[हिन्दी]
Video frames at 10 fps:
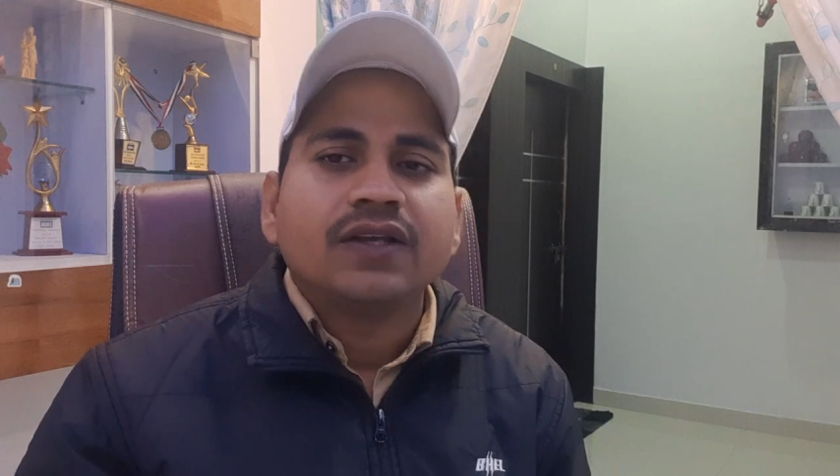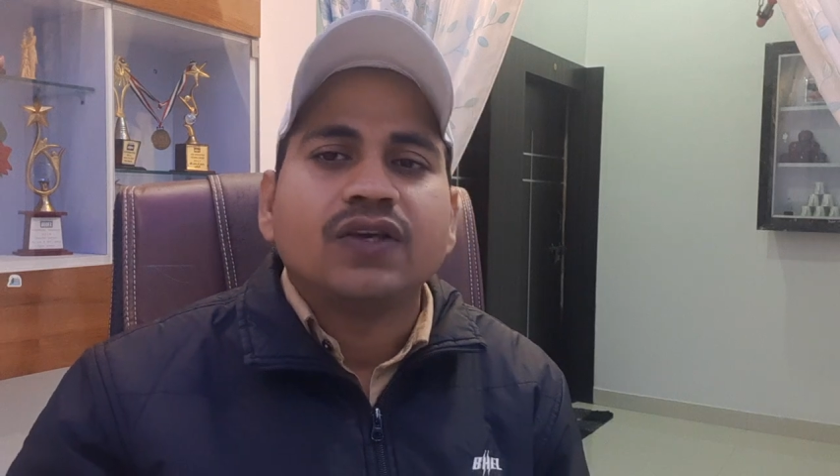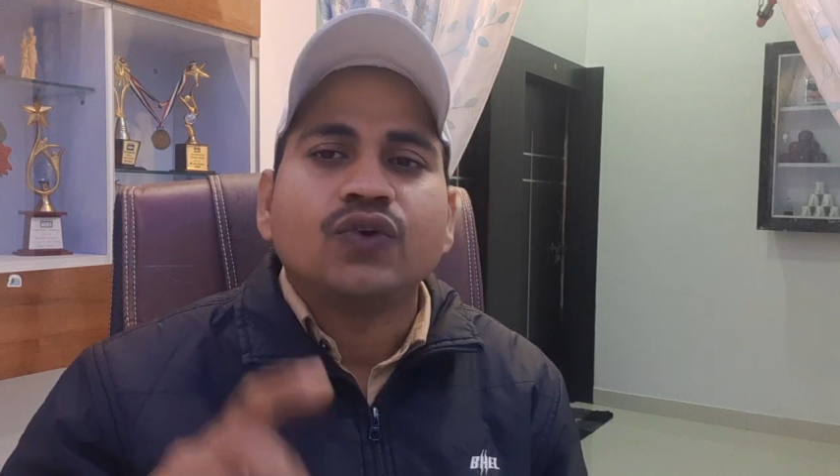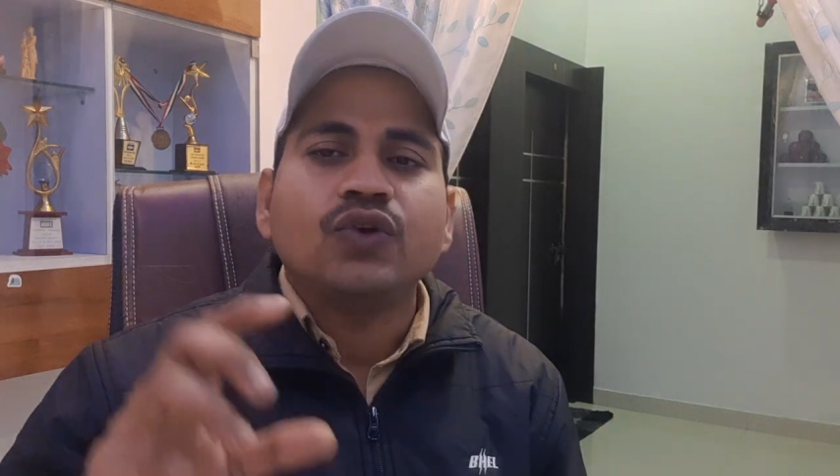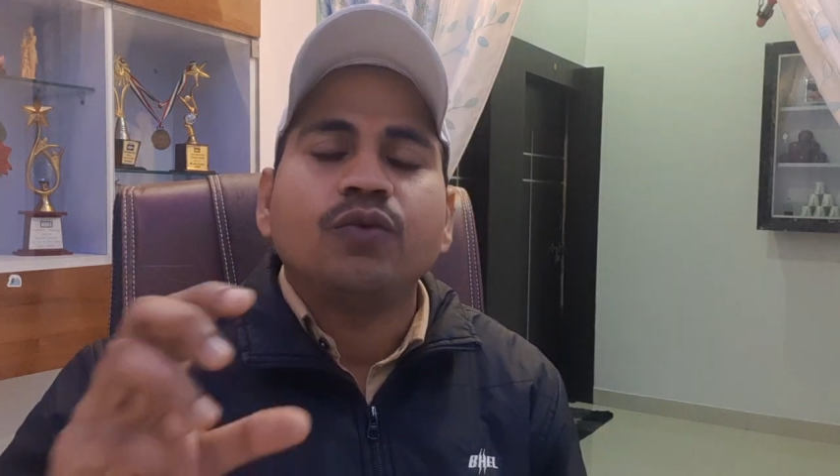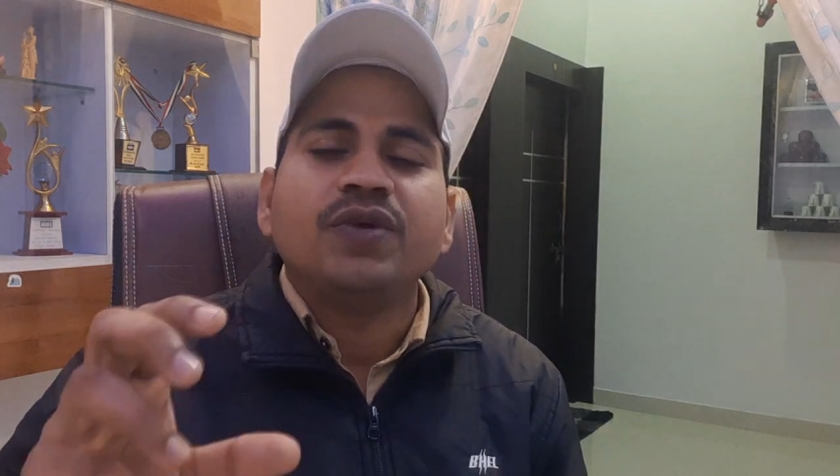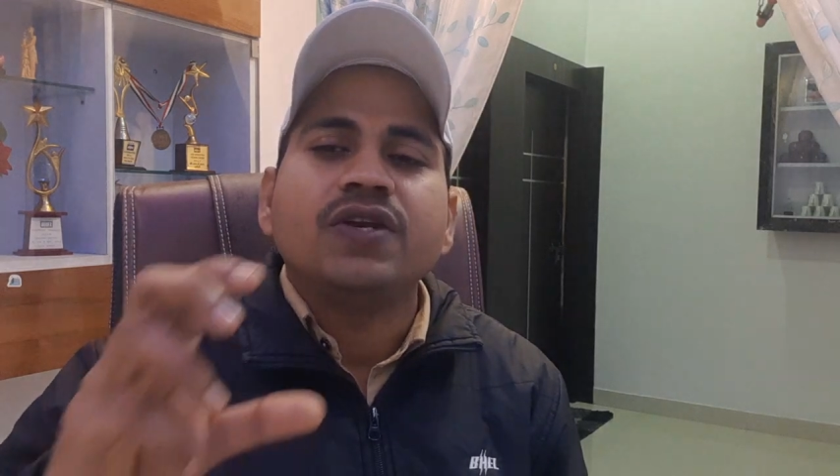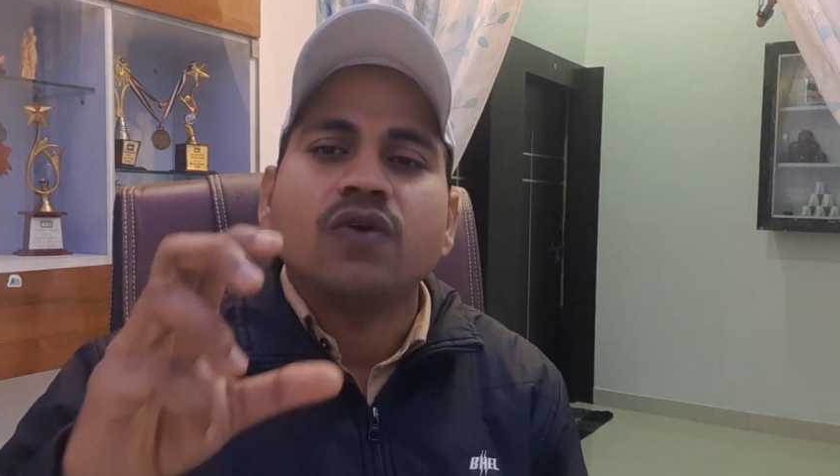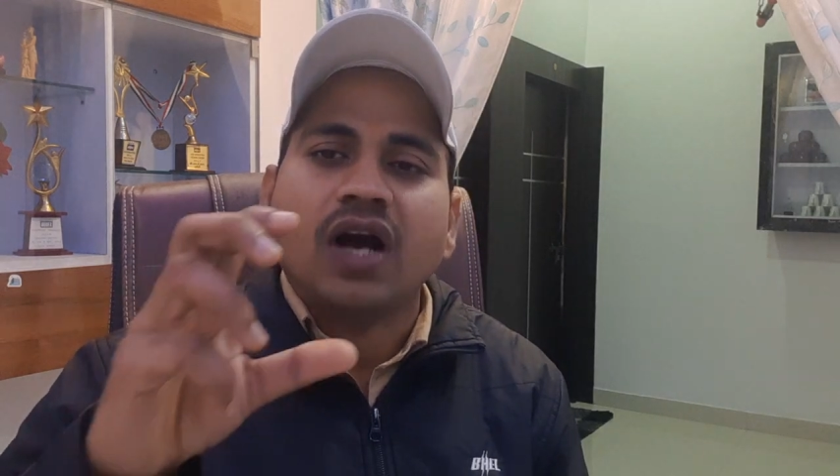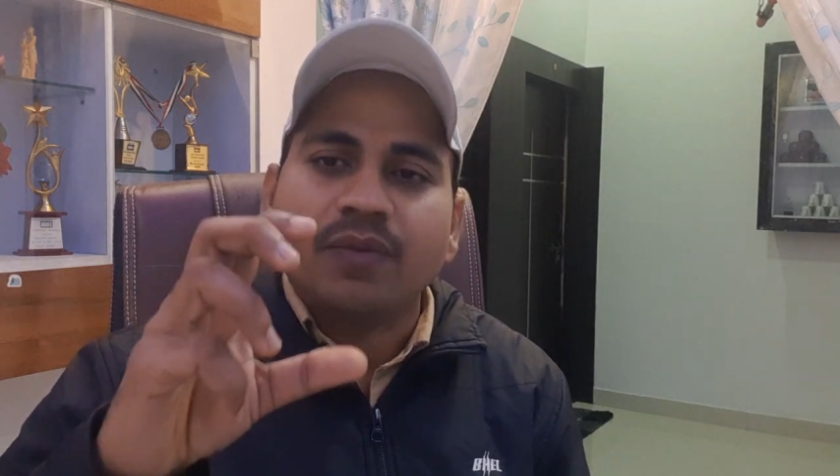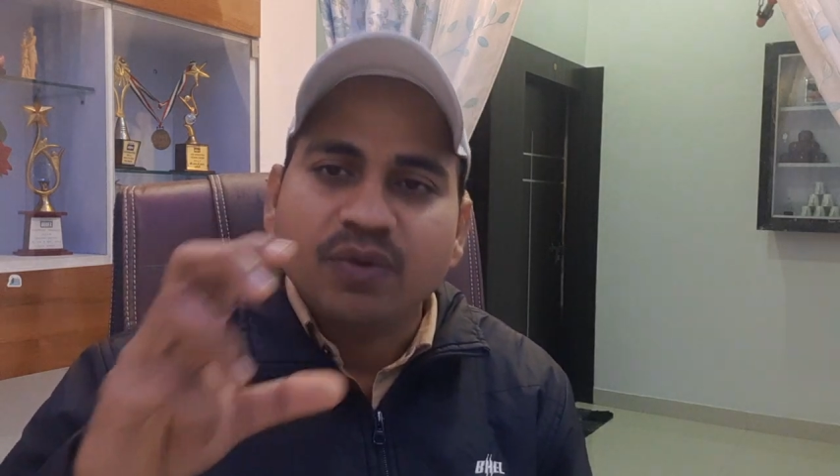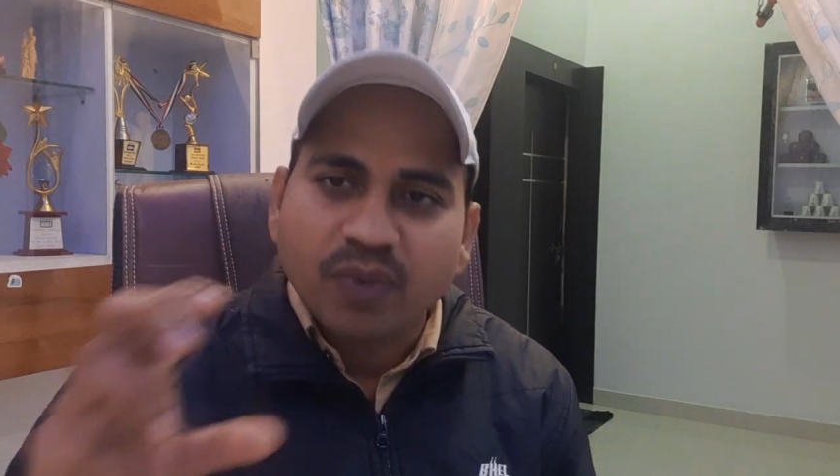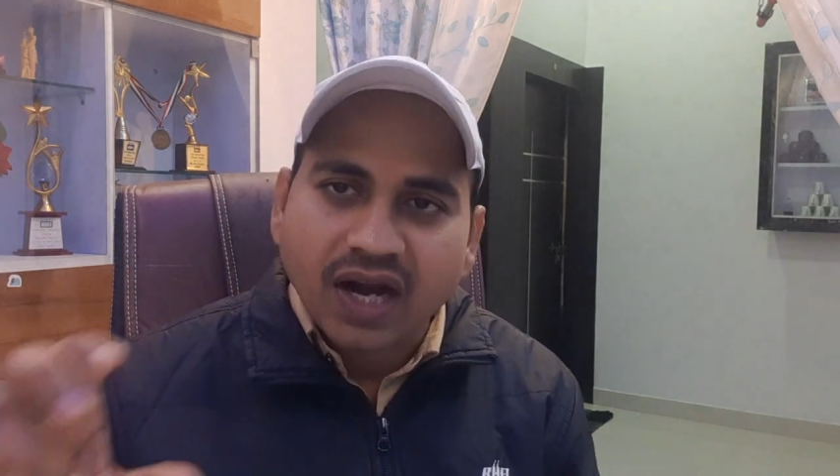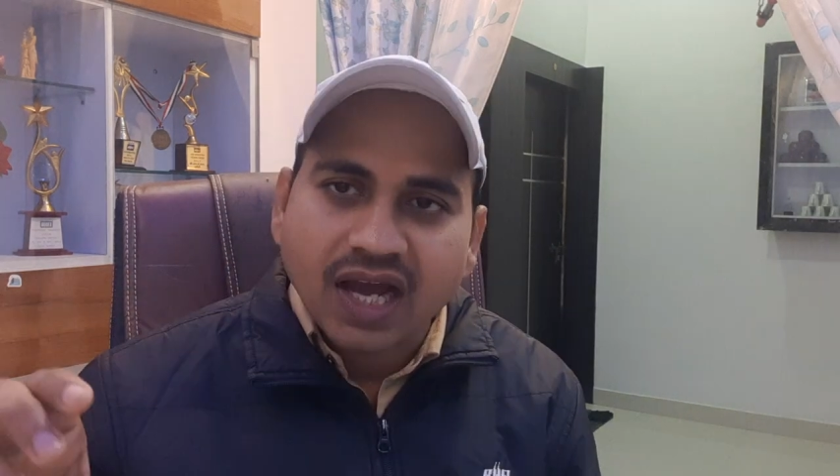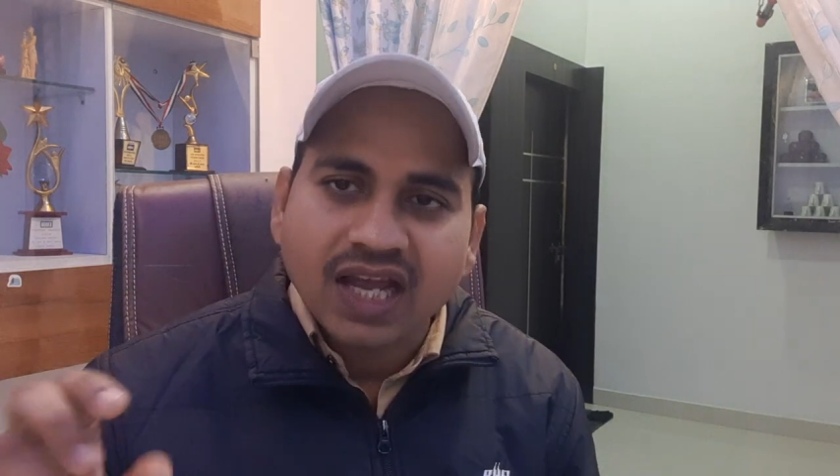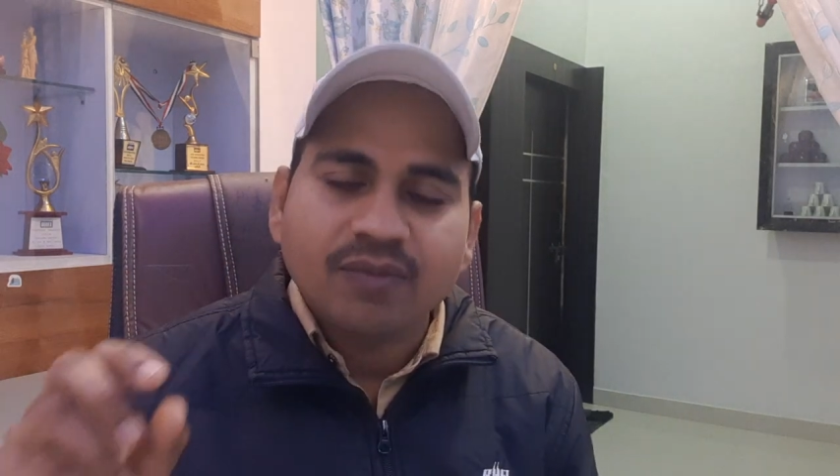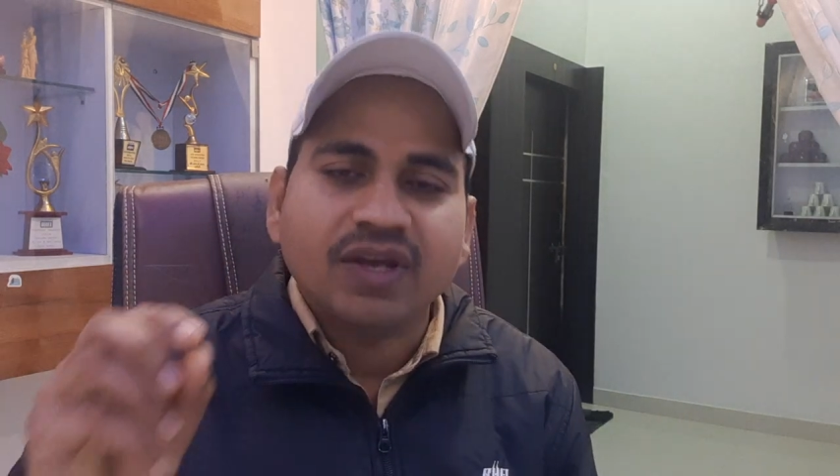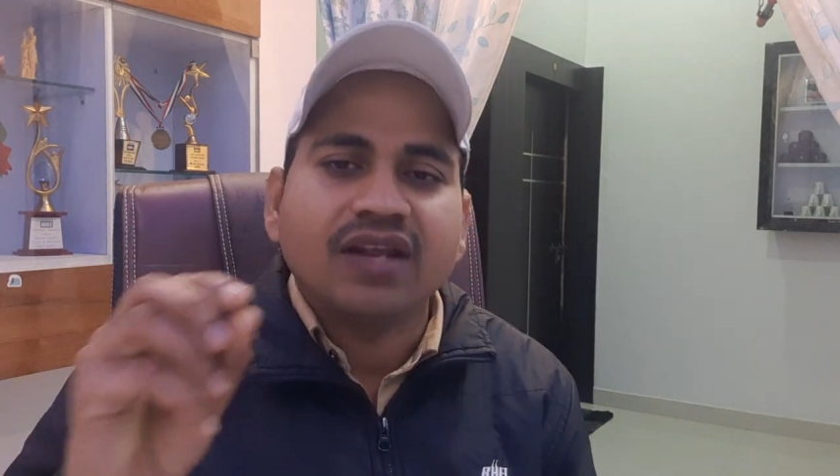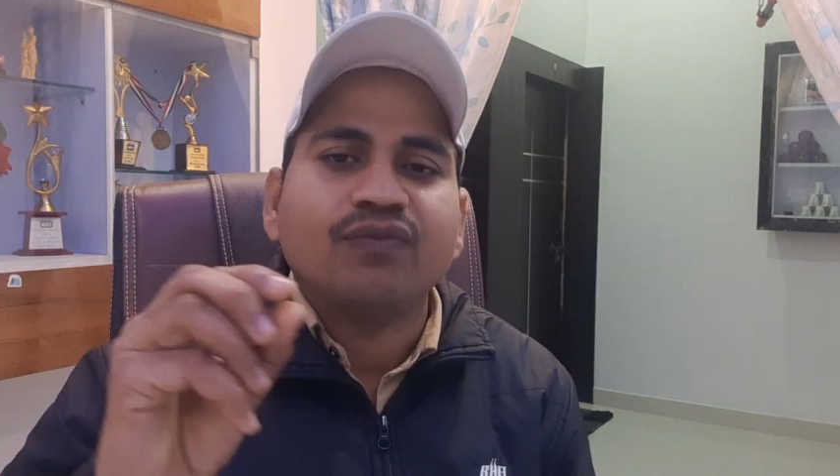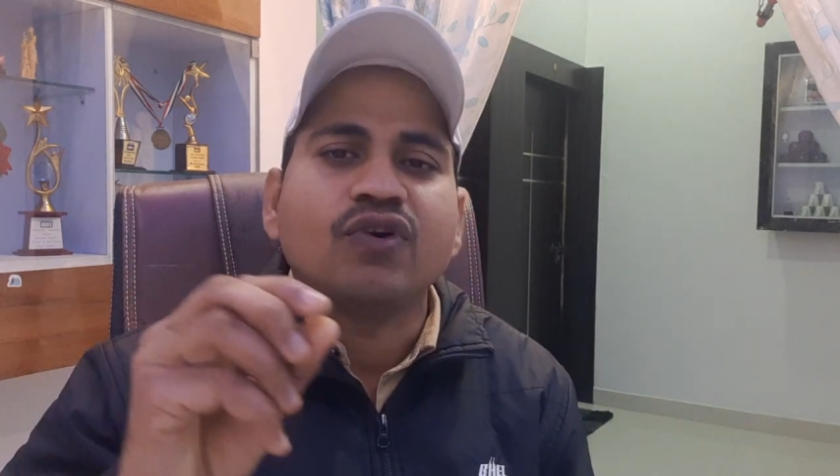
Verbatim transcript: क्योंकि वो वीडियो काफ़ी बड़ा है मैंने